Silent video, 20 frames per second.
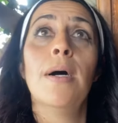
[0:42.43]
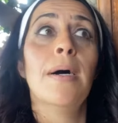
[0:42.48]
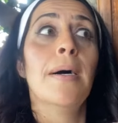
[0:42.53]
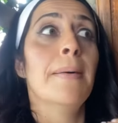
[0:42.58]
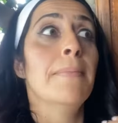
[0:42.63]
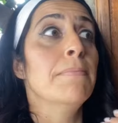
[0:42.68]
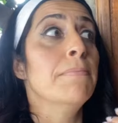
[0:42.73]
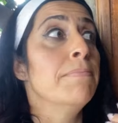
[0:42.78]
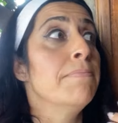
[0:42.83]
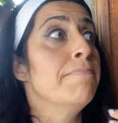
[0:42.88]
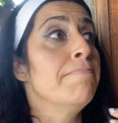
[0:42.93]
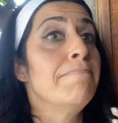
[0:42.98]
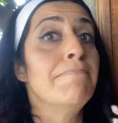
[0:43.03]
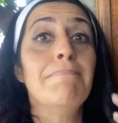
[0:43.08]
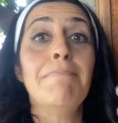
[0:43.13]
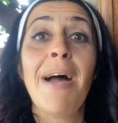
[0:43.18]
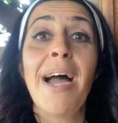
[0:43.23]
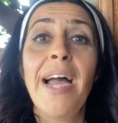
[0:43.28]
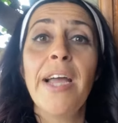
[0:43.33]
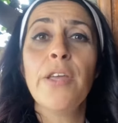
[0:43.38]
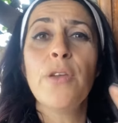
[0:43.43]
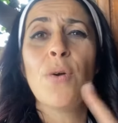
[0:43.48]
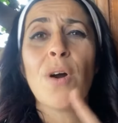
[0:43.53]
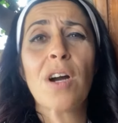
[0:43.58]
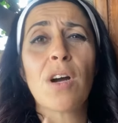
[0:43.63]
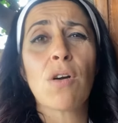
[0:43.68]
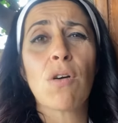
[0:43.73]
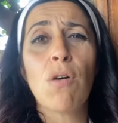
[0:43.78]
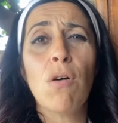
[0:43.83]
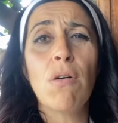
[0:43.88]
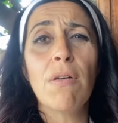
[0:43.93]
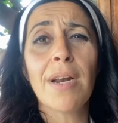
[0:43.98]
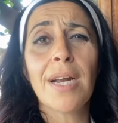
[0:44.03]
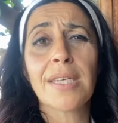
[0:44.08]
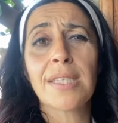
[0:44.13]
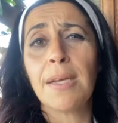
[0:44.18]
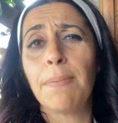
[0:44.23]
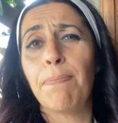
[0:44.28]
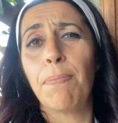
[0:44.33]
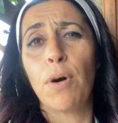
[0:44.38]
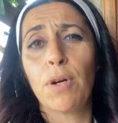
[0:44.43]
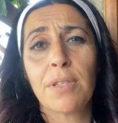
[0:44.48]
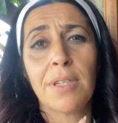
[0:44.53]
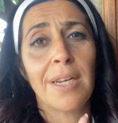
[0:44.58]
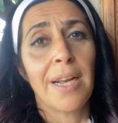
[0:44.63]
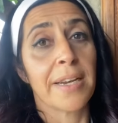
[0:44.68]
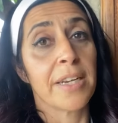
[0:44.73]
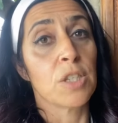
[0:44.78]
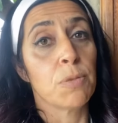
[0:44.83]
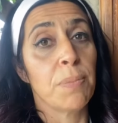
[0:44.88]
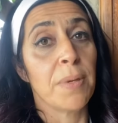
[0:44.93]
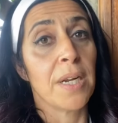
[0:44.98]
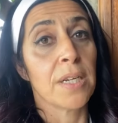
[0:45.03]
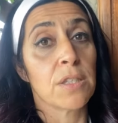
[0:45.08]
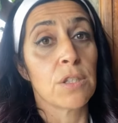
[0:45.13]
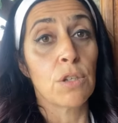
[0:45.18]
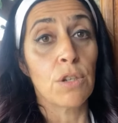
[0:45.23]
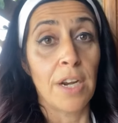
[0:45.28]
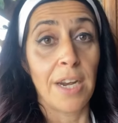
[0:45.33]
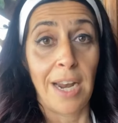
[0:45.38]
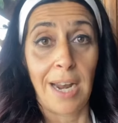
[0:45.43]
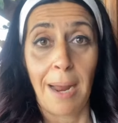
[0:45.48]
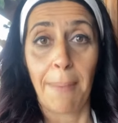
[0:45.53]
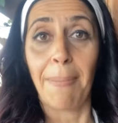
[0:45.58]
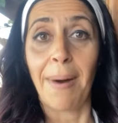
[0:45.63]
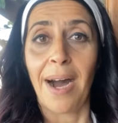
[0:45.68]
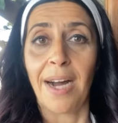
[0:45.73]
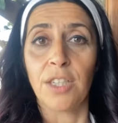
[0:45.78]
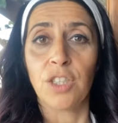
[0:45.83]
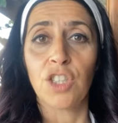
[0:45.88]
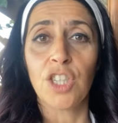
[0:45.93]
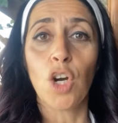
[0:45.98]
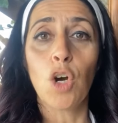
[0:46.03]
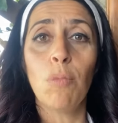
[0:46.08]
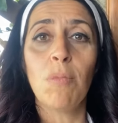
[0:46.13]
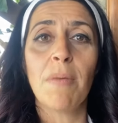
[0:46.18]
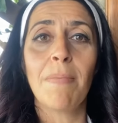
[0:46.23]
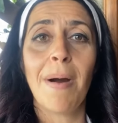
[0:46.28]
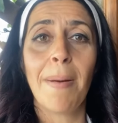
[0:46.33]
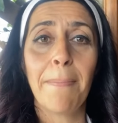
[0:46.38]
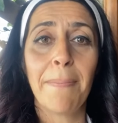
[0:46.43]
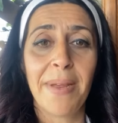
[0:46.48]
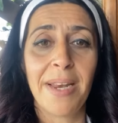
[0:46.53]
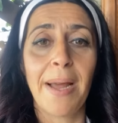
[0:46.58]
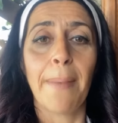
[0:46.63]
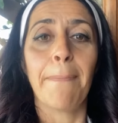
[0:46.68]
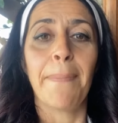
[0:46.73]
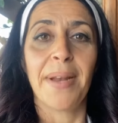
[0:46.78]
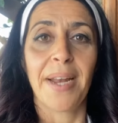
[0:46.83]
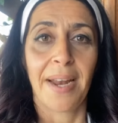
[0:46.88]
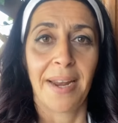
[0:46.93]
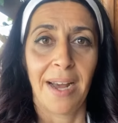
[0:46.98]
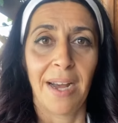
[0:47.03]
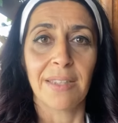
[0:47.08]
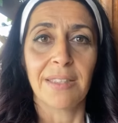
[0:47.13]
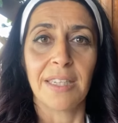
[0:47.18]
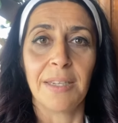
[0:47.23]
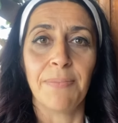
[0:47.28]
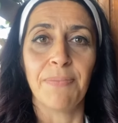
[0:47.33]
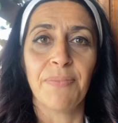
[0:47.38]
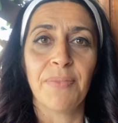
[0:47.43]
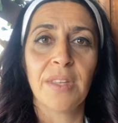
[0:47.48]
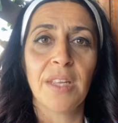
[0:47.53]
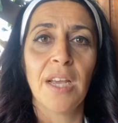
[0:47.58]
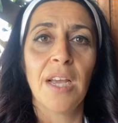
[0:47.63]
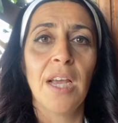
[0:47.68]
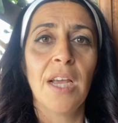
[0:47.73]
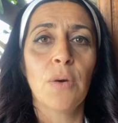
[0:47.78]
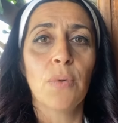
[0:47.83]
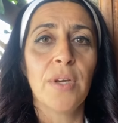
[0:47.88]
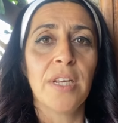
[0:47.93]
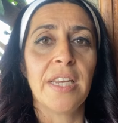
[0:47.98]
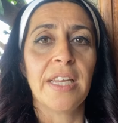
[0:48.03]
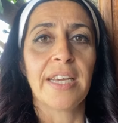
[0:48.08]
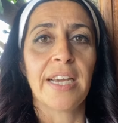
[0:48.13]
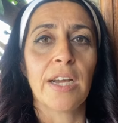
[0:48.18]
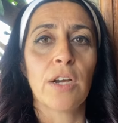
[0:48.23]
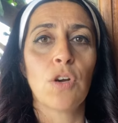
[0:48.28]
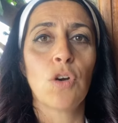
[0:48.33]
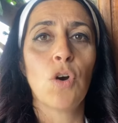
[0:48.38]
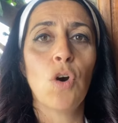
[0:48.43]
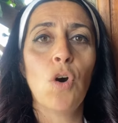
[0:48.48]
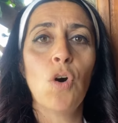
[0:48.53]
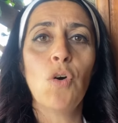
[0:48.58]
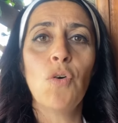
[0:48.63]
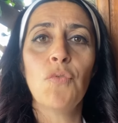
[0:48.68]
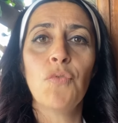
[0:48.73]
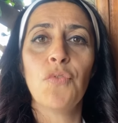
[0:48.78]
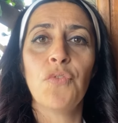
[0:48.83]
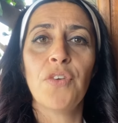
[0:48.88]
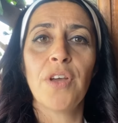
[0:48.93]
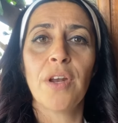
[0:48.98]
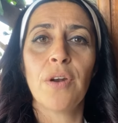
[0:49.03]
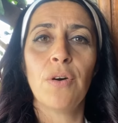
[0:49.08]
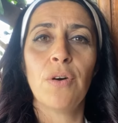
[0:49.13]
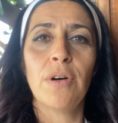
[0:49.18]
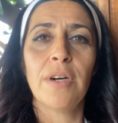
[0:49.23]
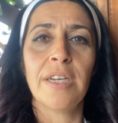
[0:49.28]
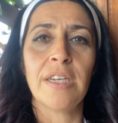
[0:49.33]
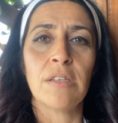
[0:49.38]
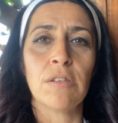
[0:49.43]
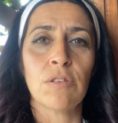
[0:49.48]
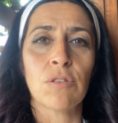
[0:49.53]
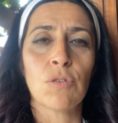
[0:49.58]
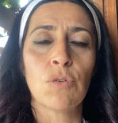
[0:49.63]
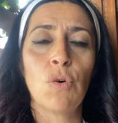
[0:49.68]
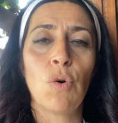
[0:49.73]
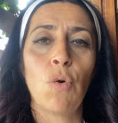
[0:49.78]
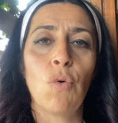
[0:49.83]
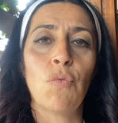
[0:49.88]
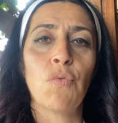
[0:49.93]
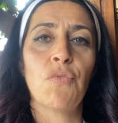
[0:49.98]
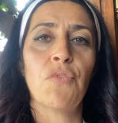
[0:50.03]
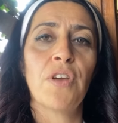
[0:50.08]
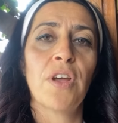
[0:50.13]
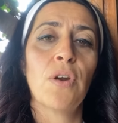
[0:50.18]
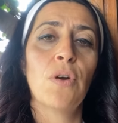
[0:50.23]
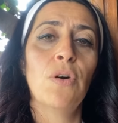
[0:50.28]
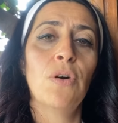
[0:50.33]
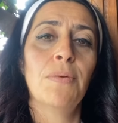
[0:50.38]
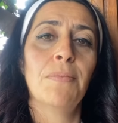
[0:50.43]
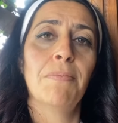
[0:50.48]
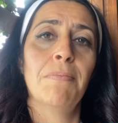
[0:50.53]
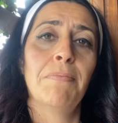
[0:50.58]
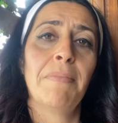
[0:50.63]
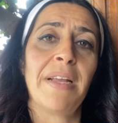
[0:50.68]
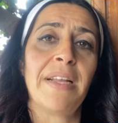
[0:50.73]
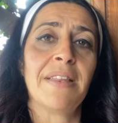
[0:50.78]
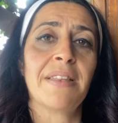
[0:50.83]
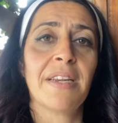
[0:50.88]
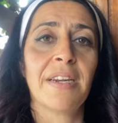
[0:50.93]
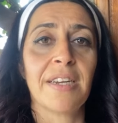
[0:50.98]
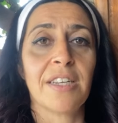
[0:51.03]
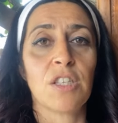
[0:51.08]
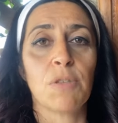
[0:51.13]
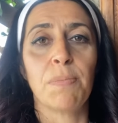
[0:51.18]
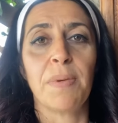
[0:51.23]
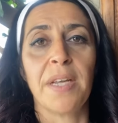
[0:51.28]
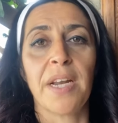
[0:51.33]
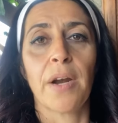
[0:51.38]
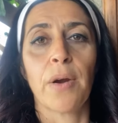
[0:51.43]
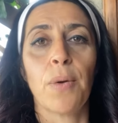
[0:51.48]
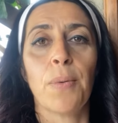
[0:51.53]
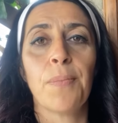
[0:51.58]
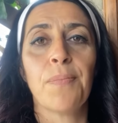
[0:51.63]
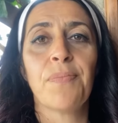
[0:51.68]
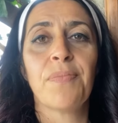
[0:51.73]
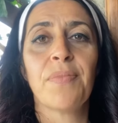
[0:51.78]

mm, meglio ancora se porti la respirazione nella pancia come bambini appena nati, quindi che gonfiano e sgonfiano mentre respirano.